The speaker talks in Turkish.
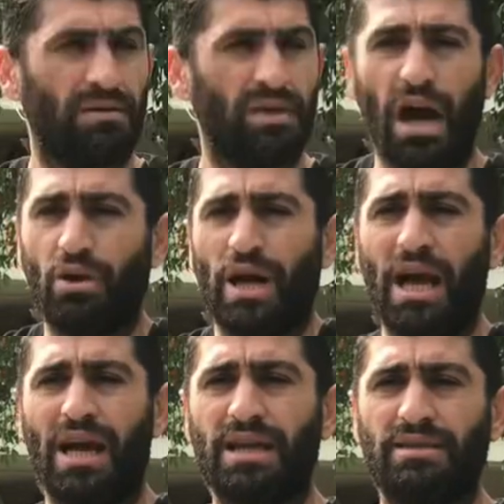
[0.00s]
Yahu ne
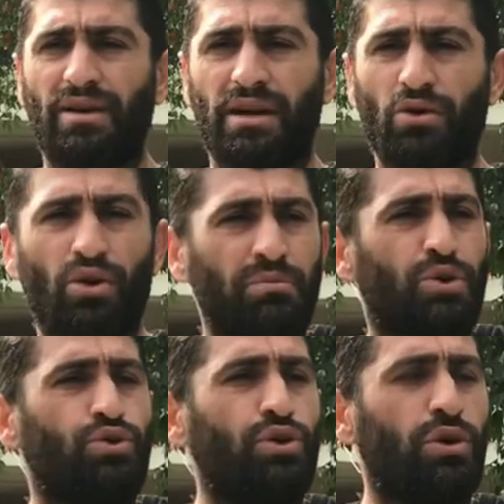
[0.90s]
alakası var? Onun bir
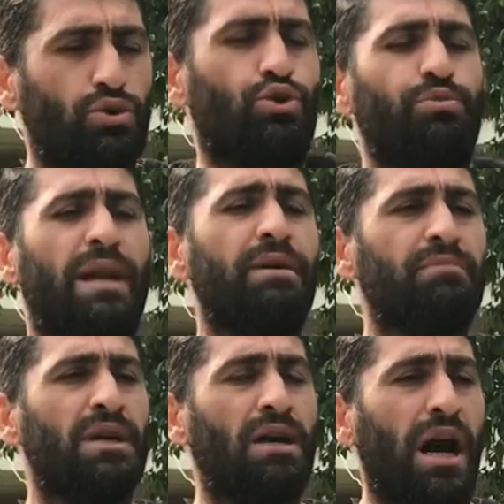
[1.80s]
suçu yok. Suç benim.
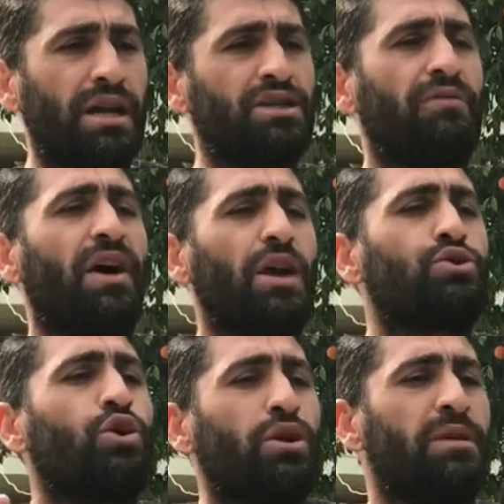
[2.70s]
Ayrıca Faruk
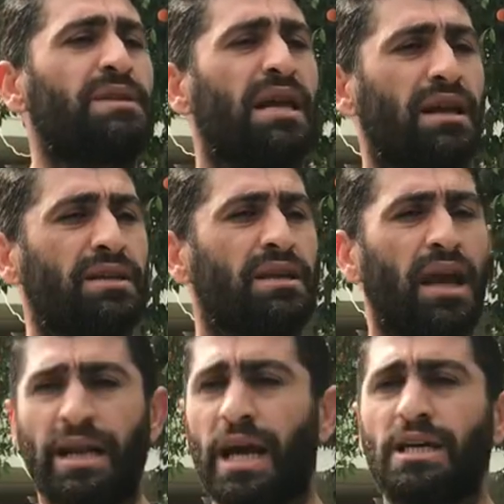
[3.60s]
çok iyi bir senarist.
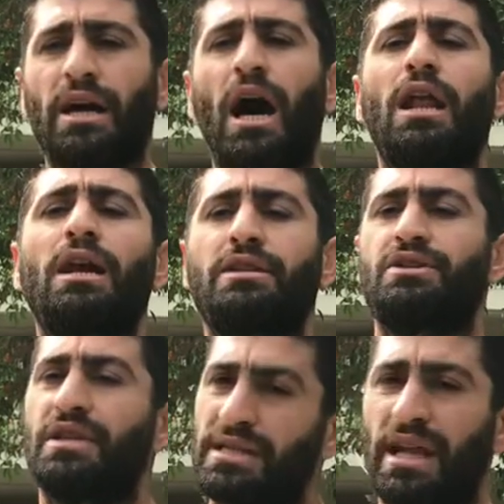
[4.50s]
Ne kadar ahlak
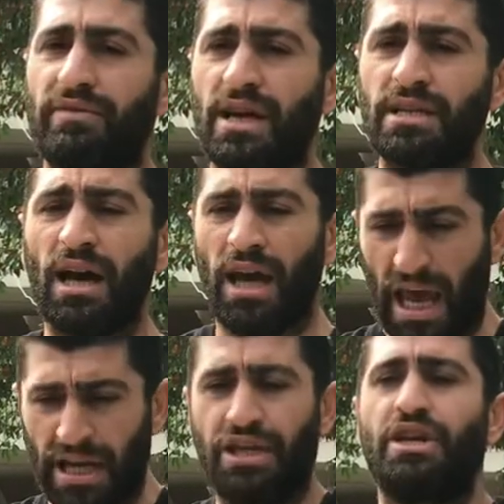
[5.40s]
dışı diziler varsa,
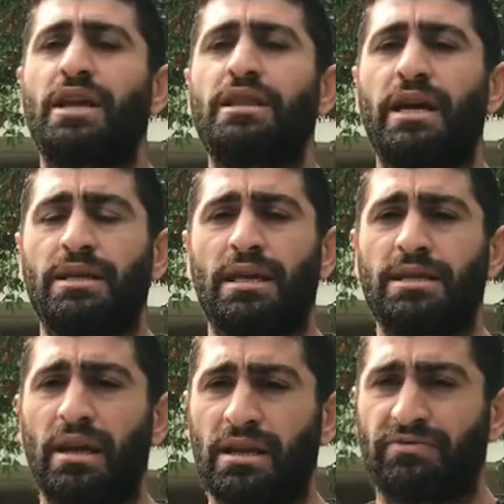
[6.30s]
en iyi şekilde yazan
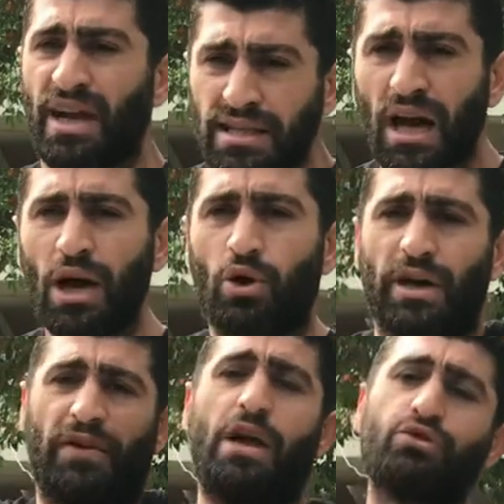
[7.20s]
senarist varsa o da
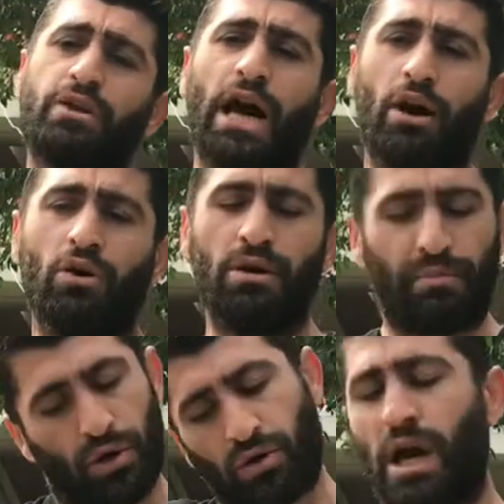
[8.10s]
Faruk'tur yahu.
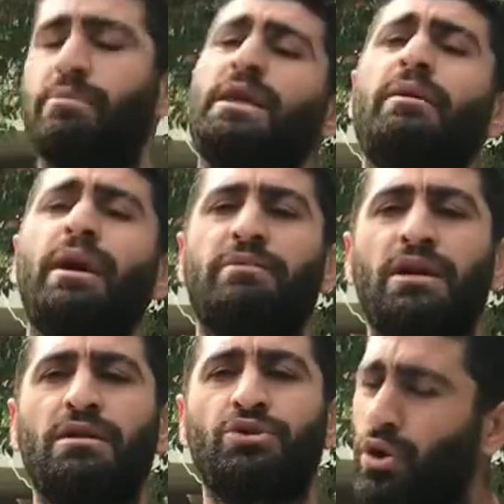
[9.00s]
Ben onu kaybedemem.
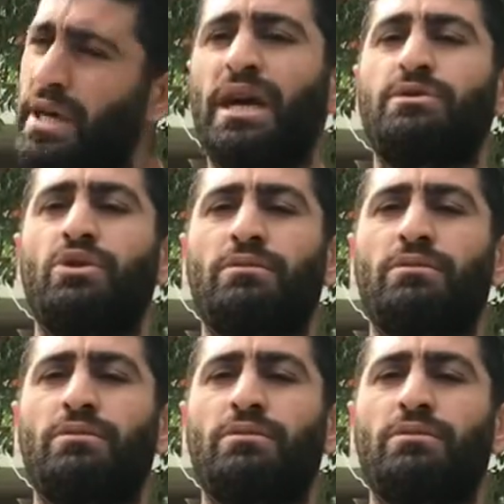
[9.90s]
Çok iyi yazıyor.